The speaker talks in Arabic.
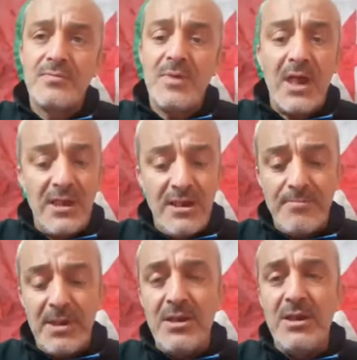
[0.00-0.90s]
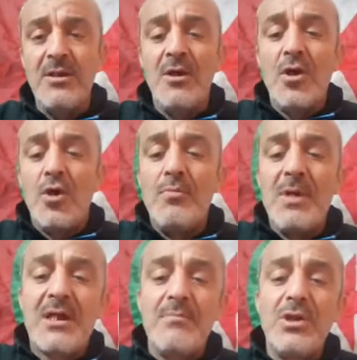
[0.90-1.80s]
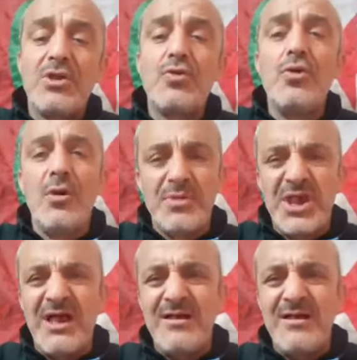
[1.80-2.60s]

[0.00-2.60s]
على بالي وما كملتو لهمش